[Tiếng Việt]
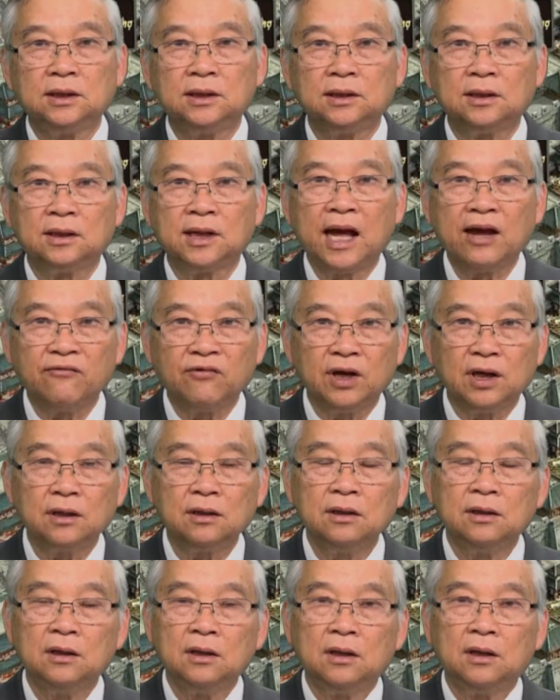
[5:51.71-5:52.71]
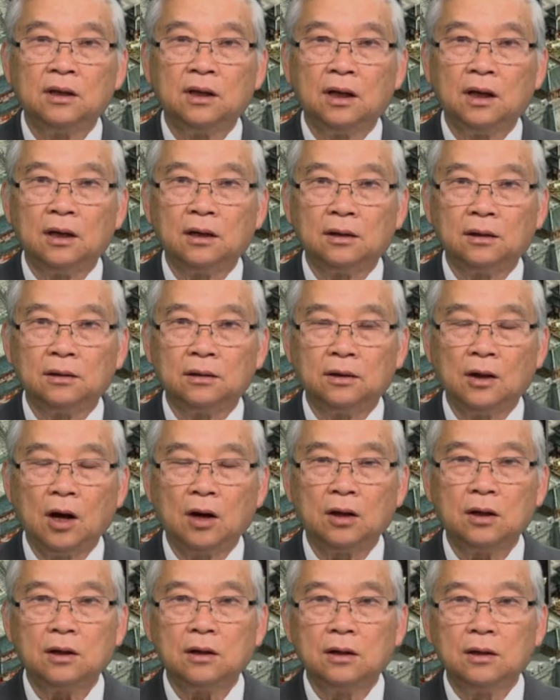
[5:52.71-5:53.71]
à, Đại Việt à,
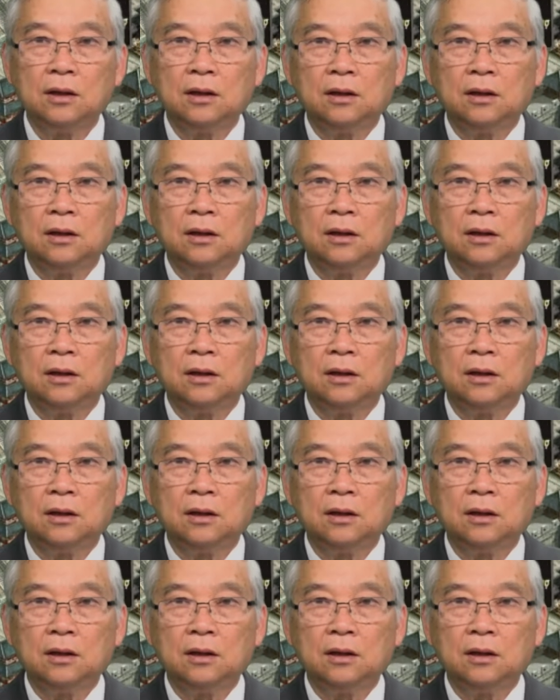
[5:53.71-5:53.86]
đó